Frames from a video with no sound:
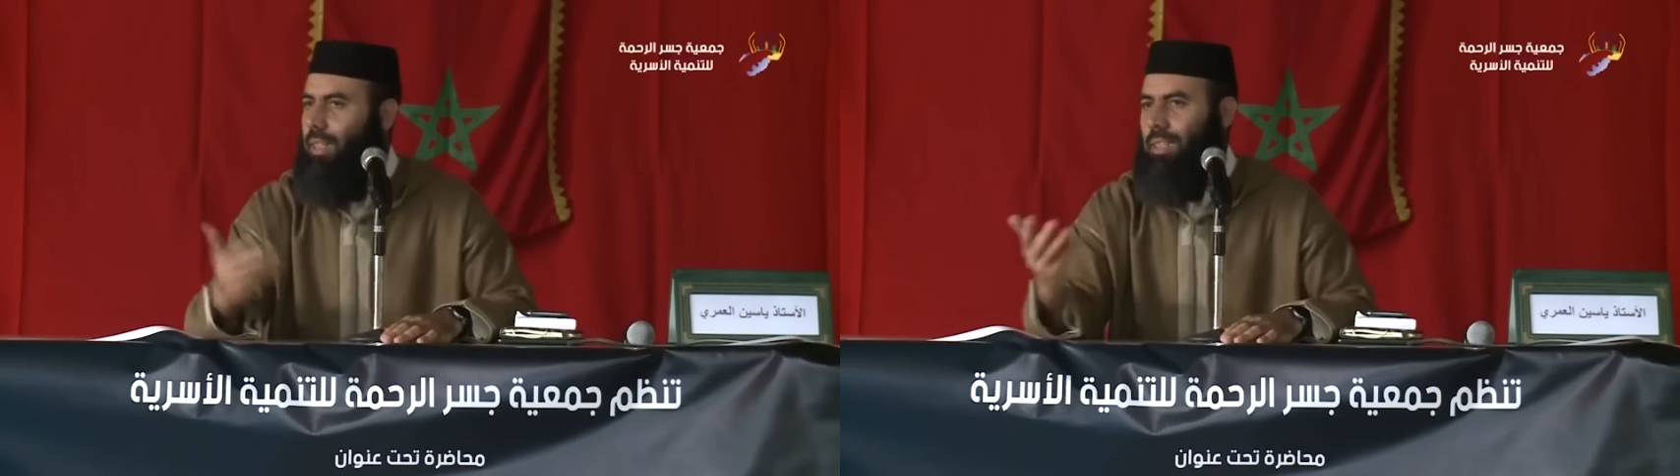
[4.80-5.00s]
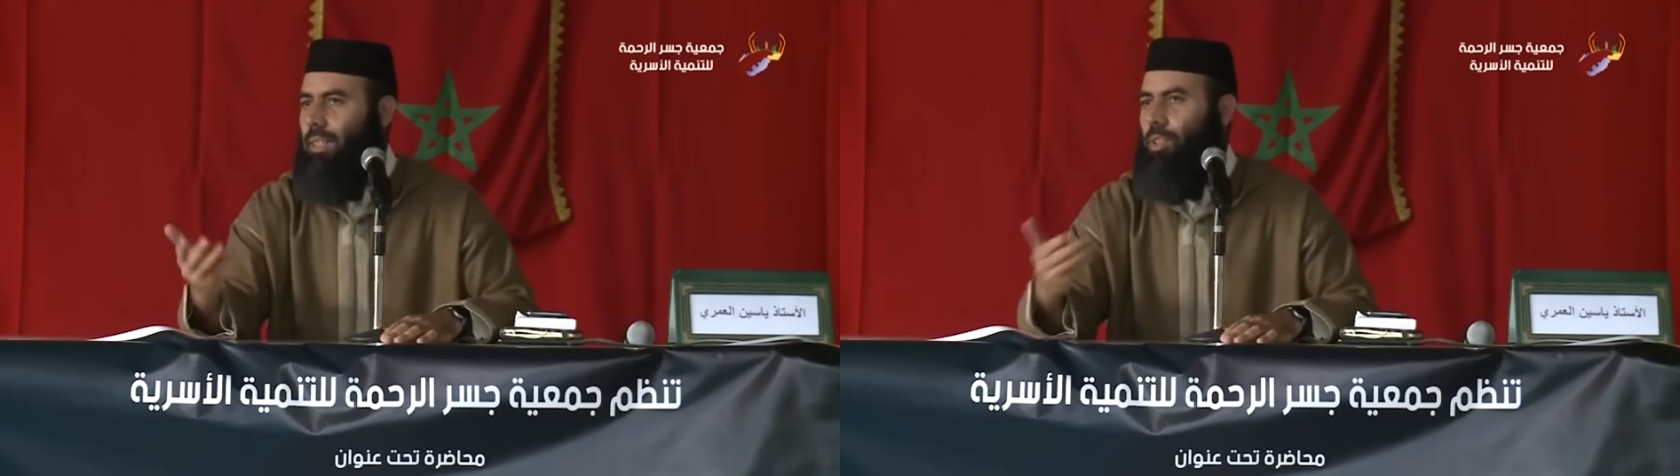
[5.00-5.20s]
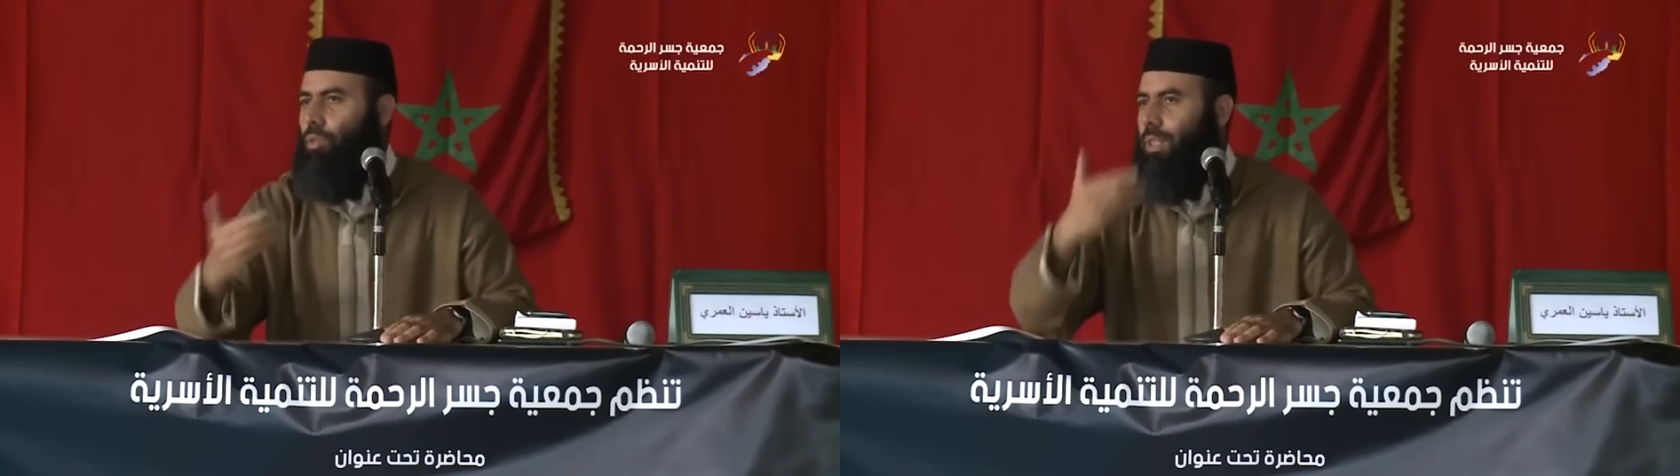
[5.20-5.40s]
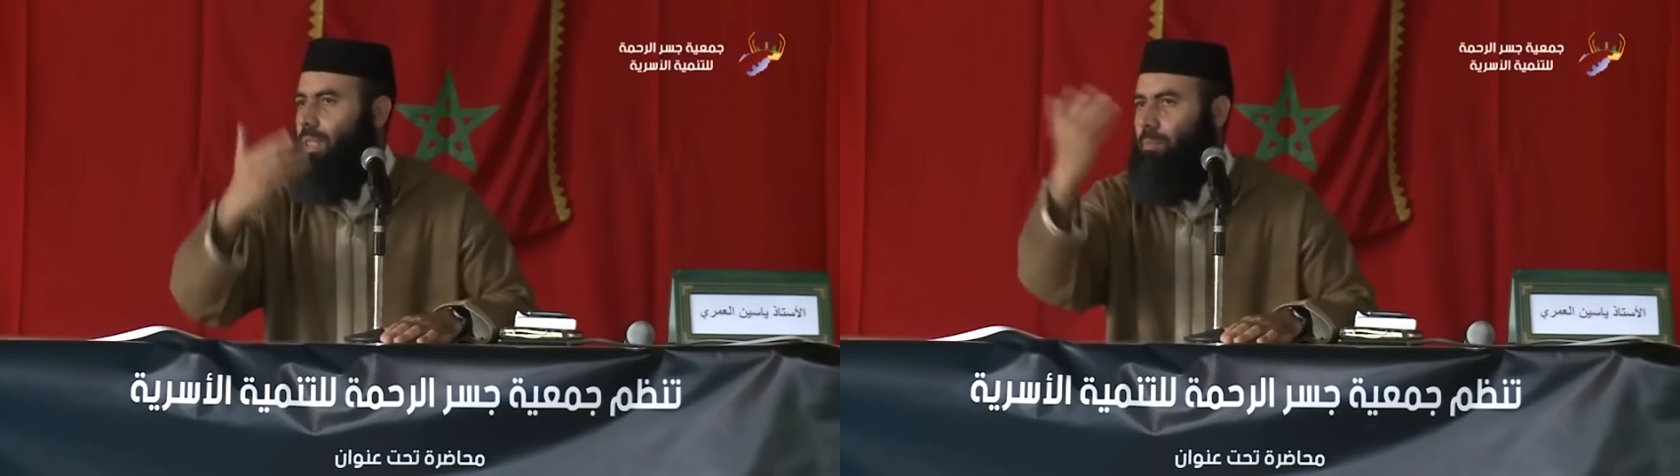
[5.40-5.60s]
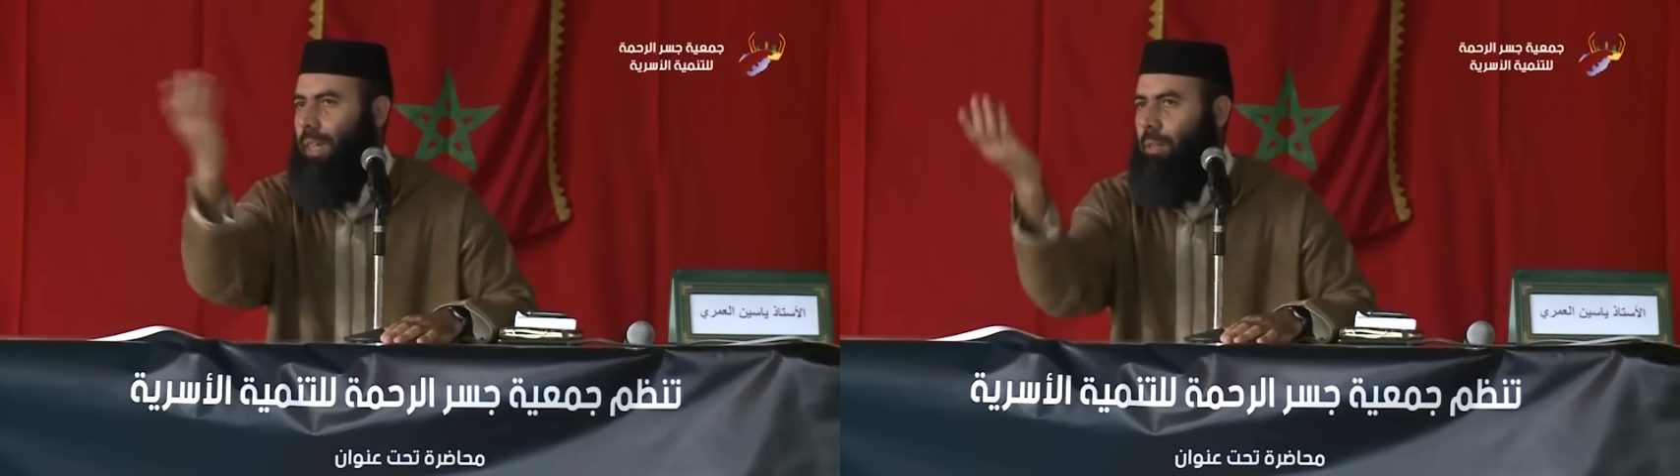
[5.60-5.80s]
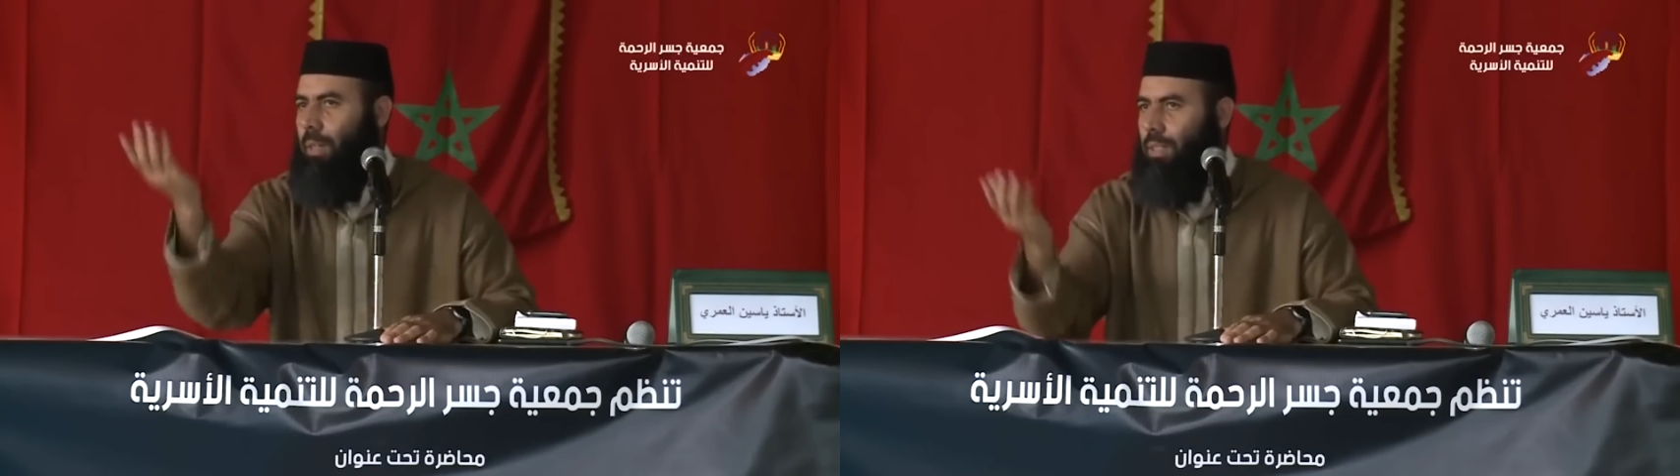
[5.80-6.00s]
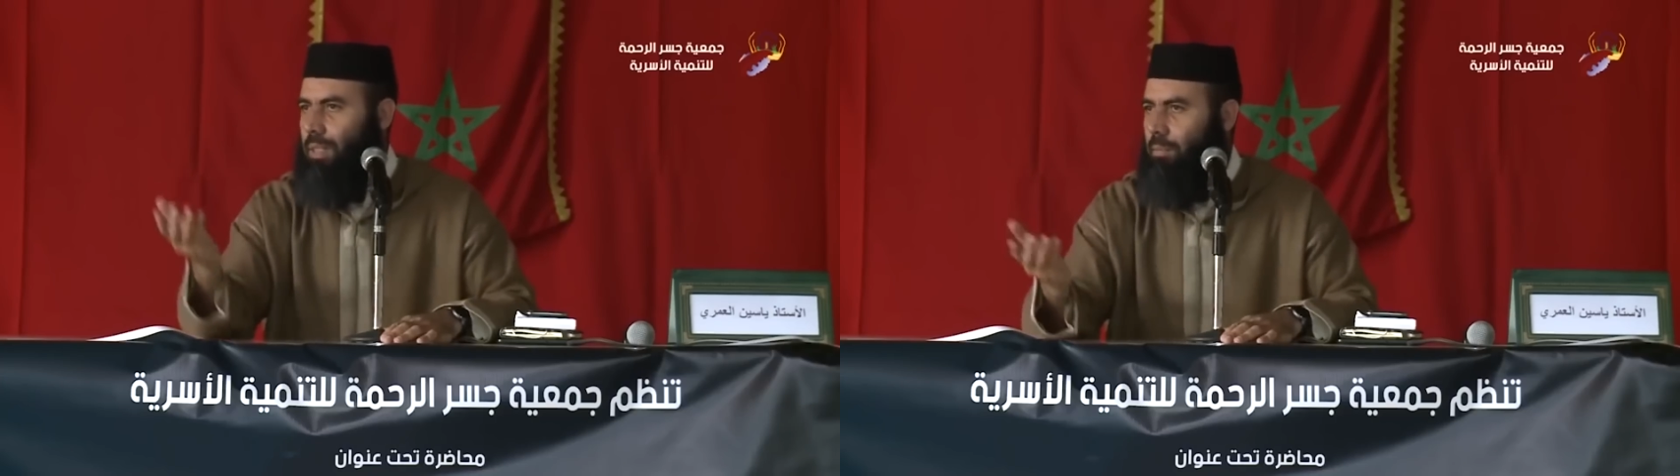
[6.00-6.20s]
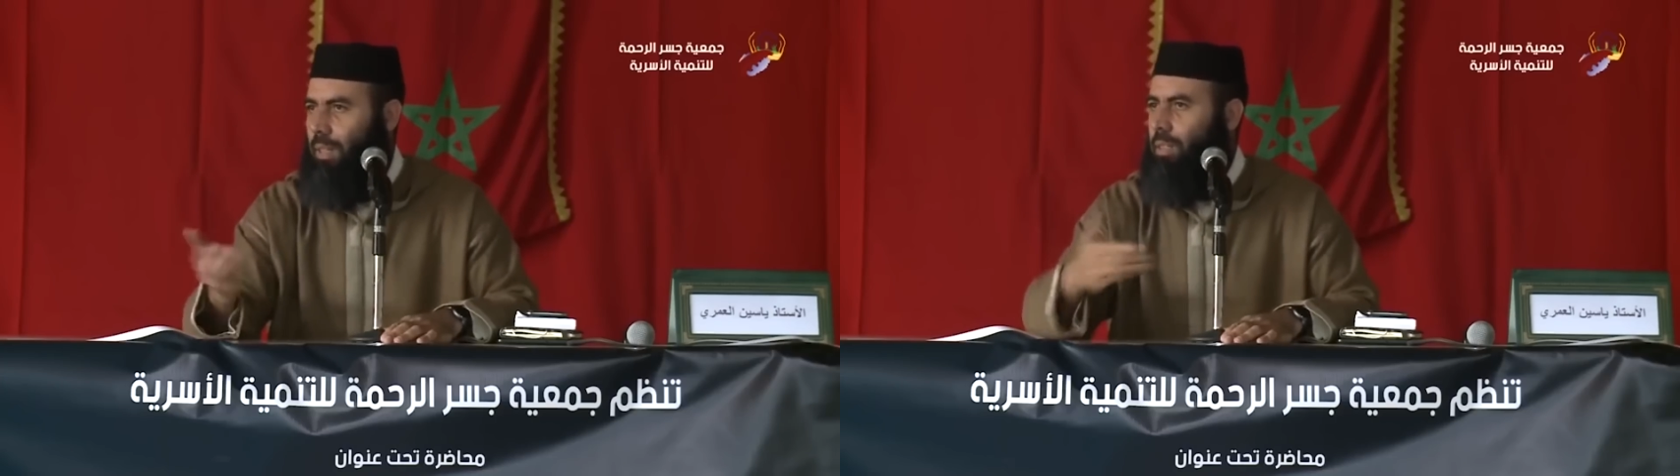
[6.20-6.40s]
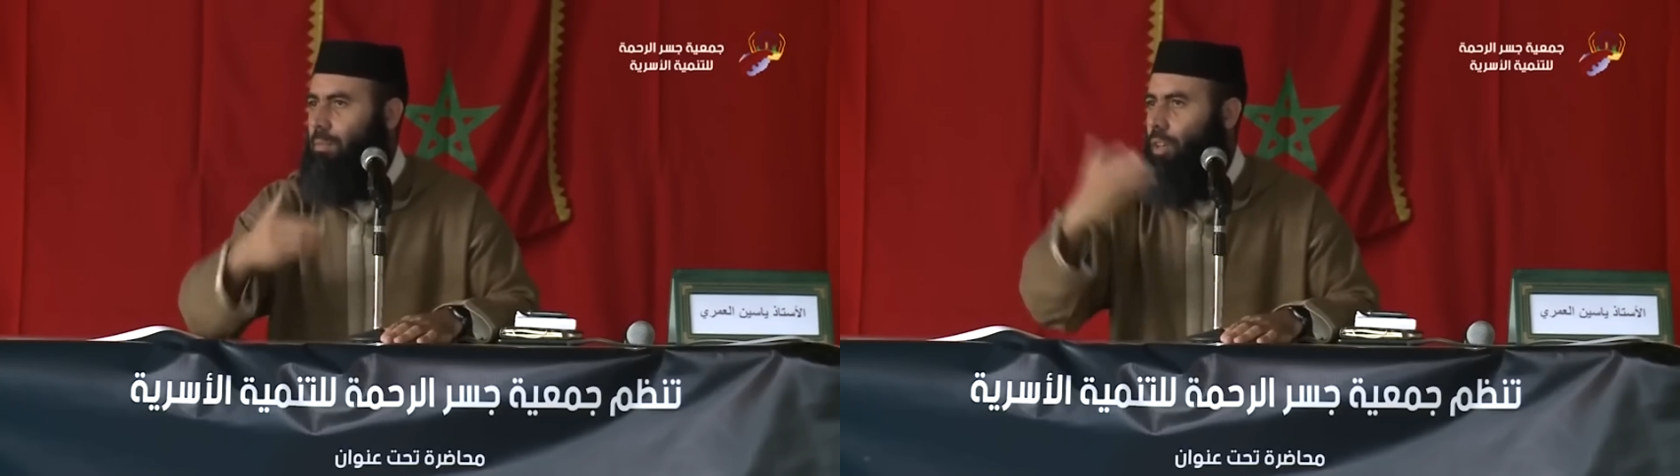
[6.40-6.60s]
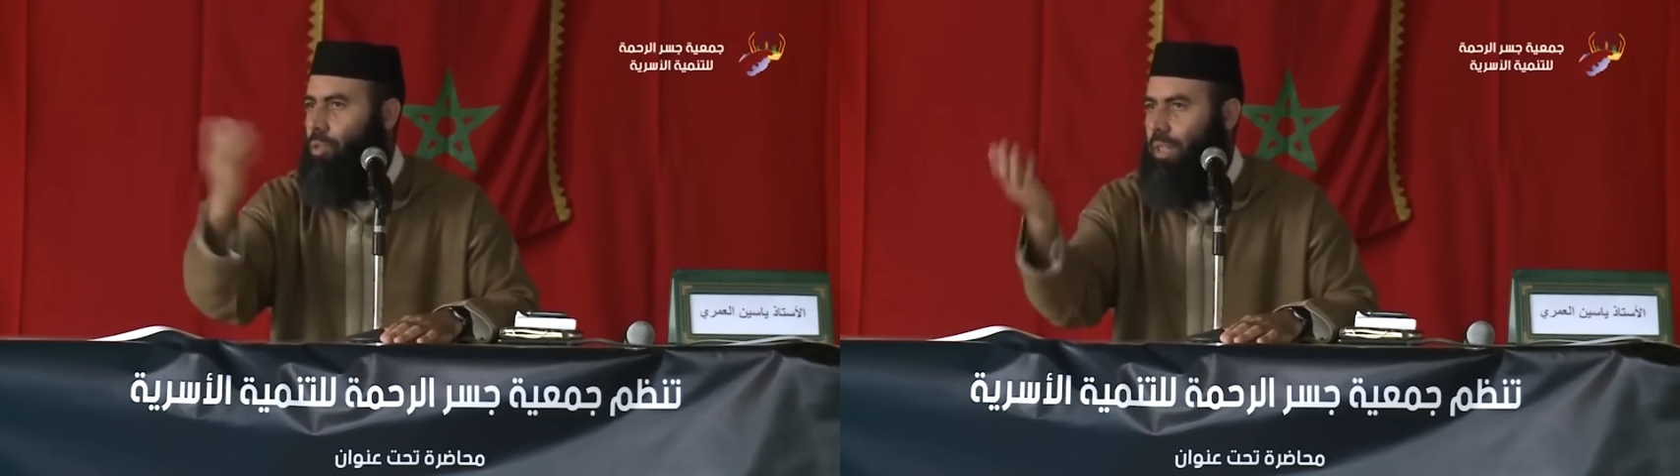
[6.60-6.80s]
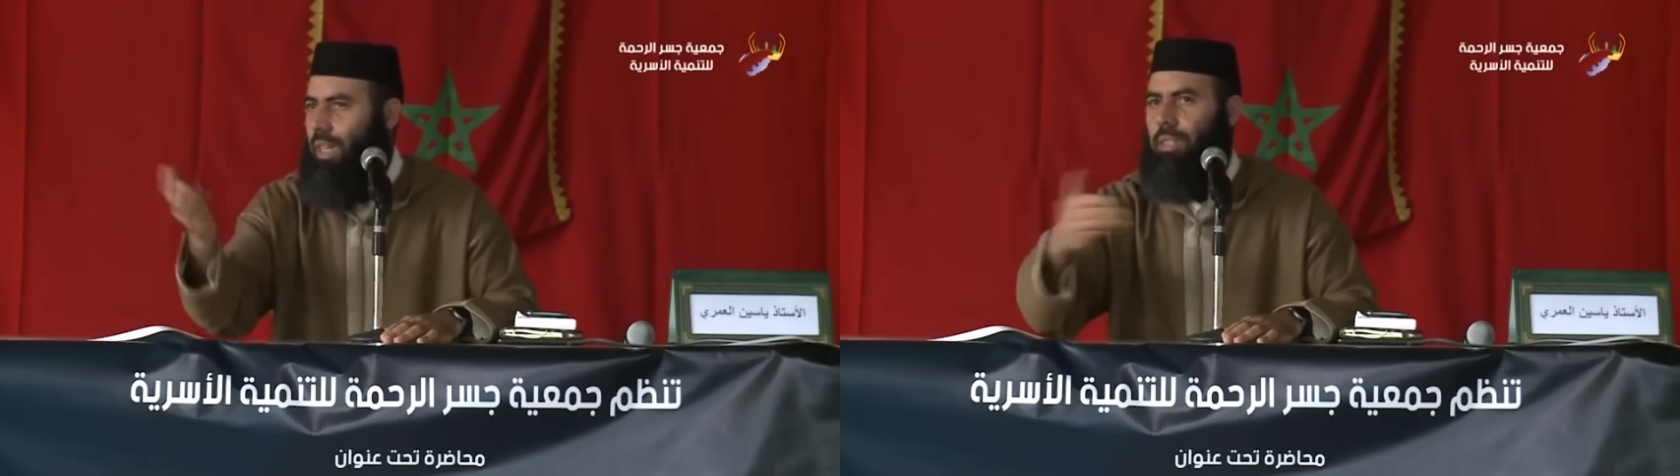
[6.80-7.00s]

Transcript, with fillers: الاسلام كيقول لك سميها اللي بغيتي تسميها سميها اسره